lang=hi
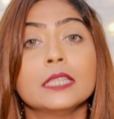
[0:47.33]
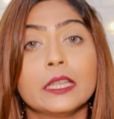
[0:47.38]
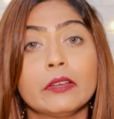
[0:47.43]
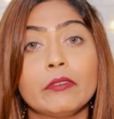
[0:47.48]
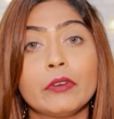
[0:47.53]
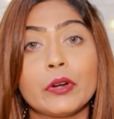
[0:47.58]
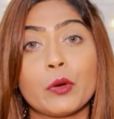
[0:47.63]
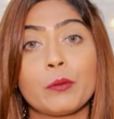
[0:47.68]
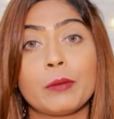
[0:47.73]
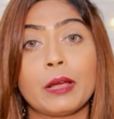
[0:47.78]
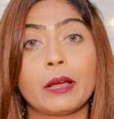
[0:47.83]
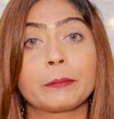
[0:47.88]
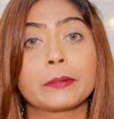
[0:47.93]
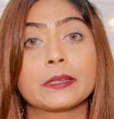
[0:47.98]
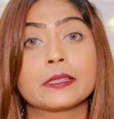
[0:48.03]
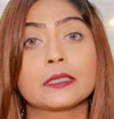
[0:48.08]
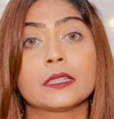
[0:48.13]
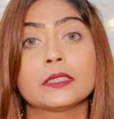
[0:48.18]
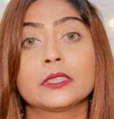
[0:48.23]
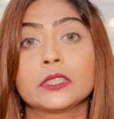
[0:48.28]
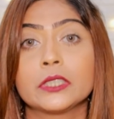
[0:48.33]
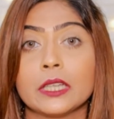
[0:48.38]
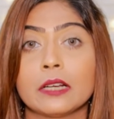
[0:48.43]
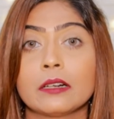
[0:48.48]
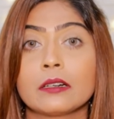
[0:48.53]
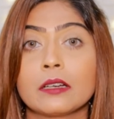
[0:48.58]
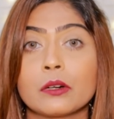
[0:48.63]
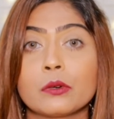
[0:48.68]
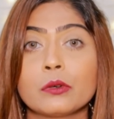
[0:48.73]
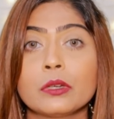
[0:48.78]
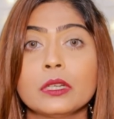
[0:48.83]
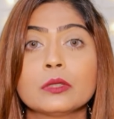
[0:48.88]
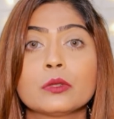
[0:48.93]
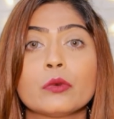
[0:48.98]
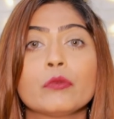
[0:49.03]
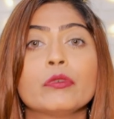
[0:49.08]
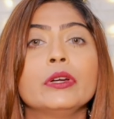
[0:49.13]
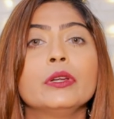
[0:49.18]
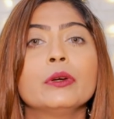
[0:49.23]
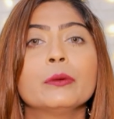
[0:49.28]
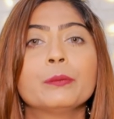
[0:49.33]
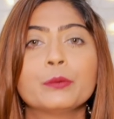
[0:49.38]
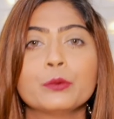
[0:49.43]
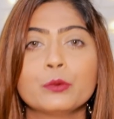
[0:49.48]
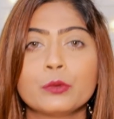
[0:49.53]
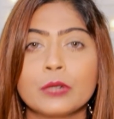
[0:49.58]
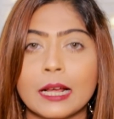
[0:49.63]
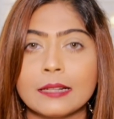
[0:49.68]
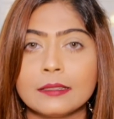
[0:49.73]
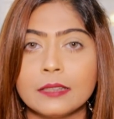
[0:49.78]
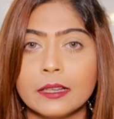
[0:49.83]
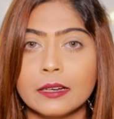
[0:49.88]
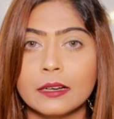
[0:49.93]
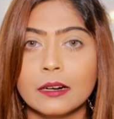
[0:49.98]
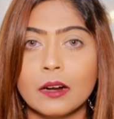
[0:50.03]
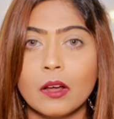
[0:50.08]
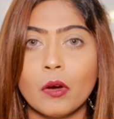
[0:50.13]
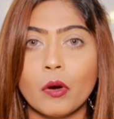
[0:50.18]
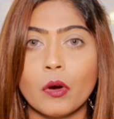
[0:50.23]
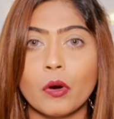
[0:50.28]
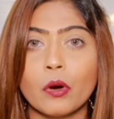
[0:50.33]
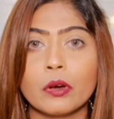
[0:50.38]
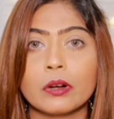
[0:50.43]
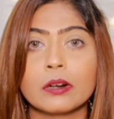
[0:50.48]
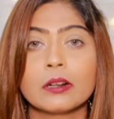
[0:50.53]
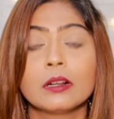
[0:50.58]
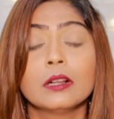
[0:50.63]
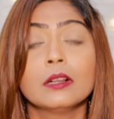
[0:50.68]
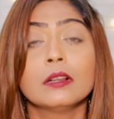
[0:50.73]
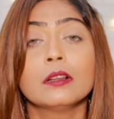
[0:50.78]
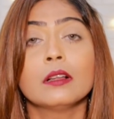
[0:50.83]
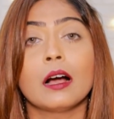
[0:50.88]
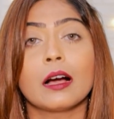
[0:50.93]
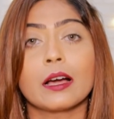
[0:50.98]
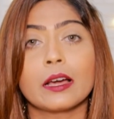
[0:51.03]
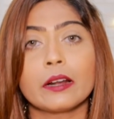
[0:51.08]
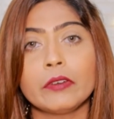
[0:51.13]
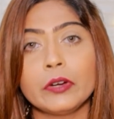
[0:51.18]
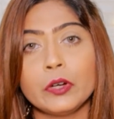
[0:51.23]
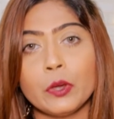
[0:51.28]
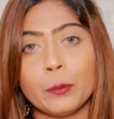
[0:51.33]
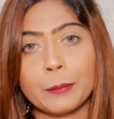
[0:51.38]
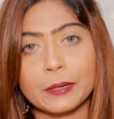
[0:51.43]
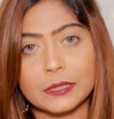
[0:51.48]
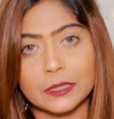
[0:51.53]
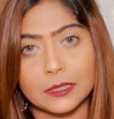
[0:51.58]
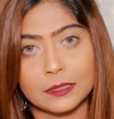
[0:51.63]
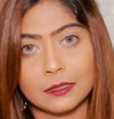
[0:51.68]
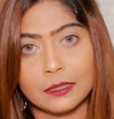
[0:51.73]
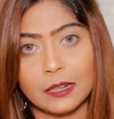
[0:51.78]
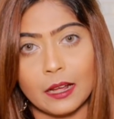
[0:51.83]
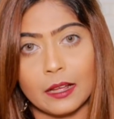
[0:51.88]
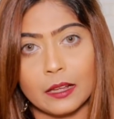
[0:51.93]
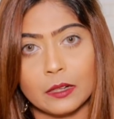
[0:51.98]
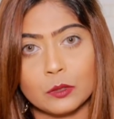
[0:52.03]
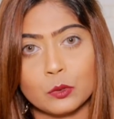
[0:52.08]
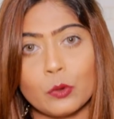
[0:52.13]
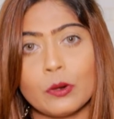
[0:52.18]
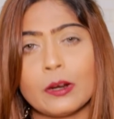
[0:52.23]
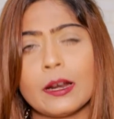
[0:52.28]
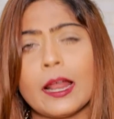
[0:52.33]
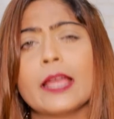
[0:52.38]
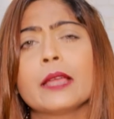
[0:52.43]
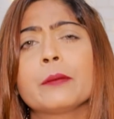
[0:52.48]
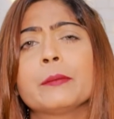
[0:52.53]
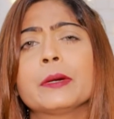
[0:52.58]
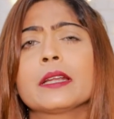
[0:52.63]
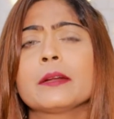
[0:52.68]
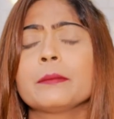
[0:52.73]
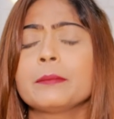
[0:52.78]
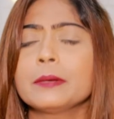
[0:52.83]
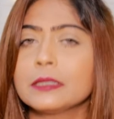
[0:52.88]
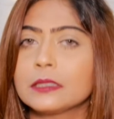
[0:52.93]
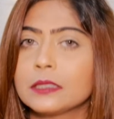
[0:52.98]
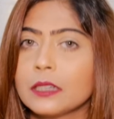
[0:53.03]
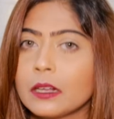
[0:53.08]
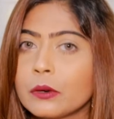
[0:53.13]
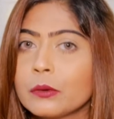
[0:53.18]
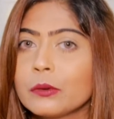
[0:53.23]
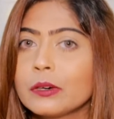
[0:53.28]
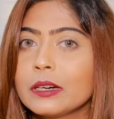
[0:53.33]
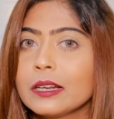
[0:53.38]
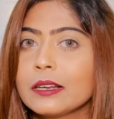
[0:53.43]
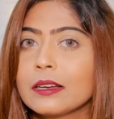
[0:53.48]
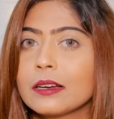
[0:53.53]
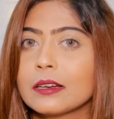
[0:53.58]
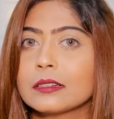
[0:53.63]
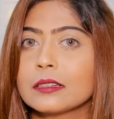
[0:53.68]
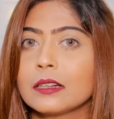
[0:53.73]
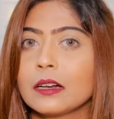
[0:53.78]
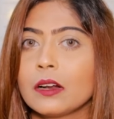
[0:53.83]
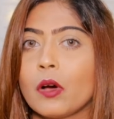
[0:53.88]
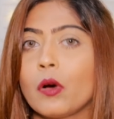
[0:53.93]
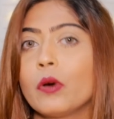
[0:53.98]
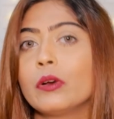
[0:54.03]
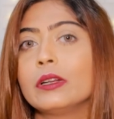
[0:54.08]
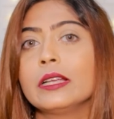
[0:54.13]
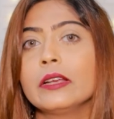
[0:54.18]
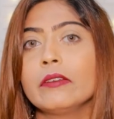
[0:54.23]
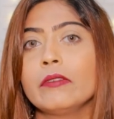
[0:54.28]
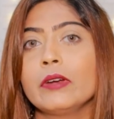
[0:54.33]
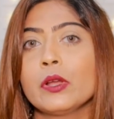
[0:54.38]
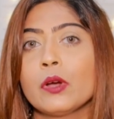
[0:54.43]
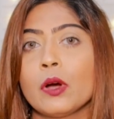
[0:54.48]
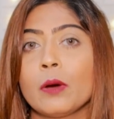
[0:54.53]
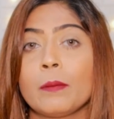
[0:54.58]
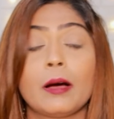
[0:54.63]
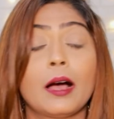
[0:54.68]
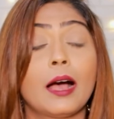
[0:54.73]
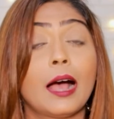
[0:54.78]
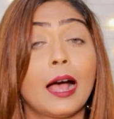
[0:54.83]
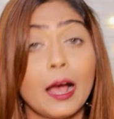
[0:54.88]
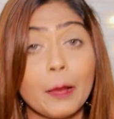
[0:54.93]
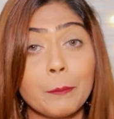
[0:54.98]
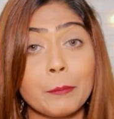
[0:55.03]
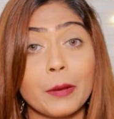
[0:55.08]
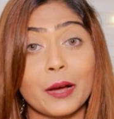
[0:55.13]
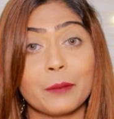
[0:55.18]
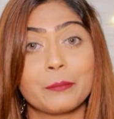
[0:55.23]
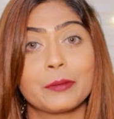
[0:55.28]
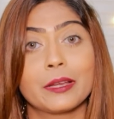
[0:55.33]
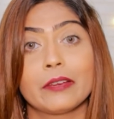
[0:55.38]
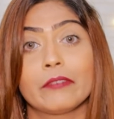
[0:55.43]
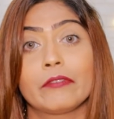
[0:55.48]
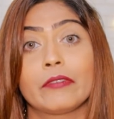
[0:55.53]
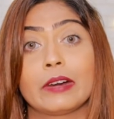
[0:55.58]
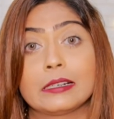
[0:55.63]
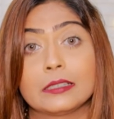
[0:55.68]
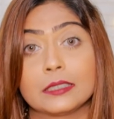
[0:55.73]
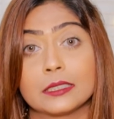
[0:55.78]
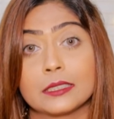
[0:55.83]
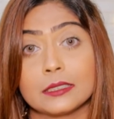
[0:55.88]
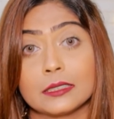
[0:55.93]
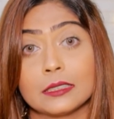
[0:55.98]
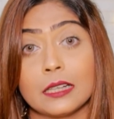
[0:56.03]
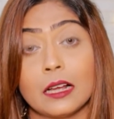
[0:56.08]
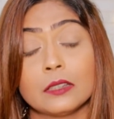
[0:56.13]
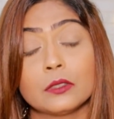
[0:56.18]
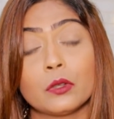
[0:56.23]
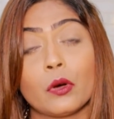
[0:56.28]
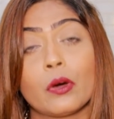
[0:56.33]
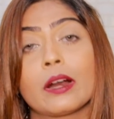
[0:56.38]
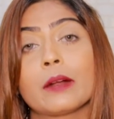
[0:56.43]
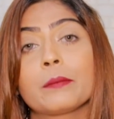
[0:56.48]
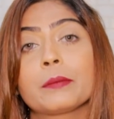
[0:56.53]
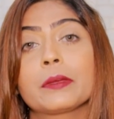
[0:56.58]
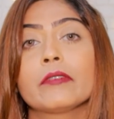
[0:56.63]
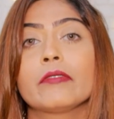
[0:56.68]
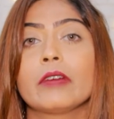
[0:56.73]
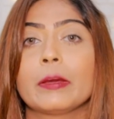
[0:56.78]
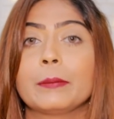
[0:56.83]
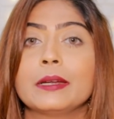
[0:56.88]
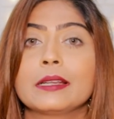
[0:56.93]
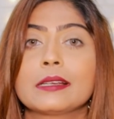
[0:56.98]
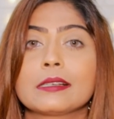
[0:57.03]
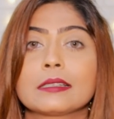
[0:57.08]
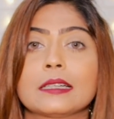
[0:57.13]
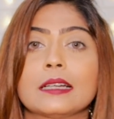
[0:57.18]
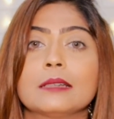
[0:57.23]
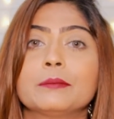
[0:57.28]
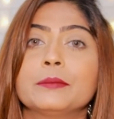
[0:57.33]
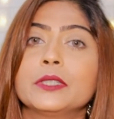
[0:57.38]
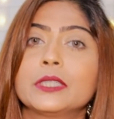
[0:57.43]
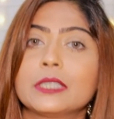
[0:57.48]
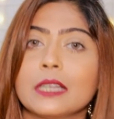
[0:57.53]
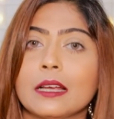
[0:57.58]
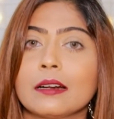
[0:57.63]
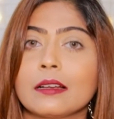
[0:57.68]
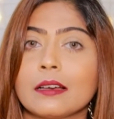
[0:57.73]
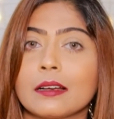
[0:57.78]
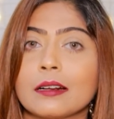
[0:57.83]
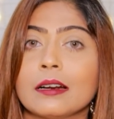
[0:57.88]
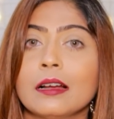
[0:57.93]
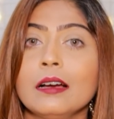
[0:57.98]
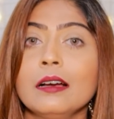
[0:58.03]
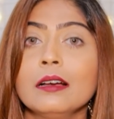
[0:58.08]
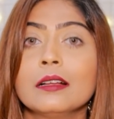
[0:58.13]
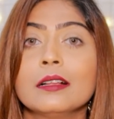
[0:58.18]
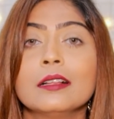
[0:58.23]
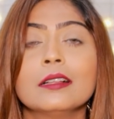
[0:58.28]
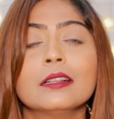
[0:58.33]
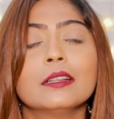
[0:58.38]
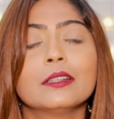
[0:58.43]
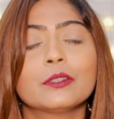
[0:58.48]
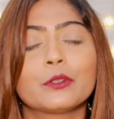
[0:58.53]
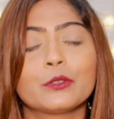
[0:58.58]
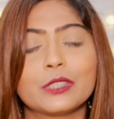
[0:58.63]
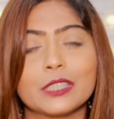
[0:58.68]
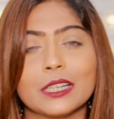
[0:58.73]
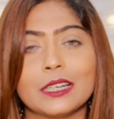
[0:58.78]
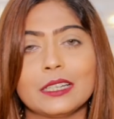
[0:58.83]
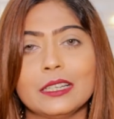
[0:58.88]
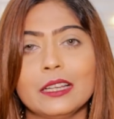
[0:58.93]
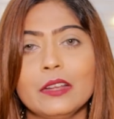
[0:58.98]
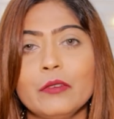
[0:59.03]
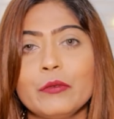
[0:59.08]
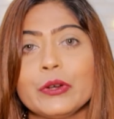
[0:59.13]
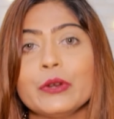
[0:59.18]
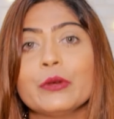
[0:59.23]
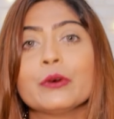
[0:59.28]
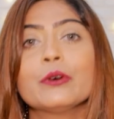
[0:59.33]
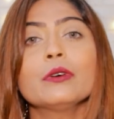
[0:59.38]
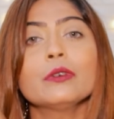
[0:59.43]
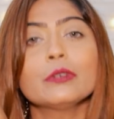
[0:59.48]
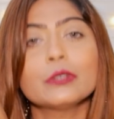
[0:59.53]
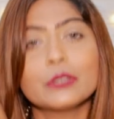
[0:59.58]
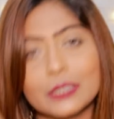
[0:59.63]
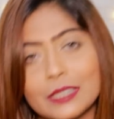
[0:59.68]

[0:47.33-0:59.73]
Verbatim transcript: ये वीडियो मैं आपके साथ शेयर करूँगी तो वीडियो पूरा देखना और अगर वीडियो पसंद आए तो लाइक बटन पर ज़रूर क्लिक कर देना और ये वीडियो आप आपके फ्रेंड्स के साथ और आपके फैमिली के साथ भी शेयर करना तो चलिए वीडियो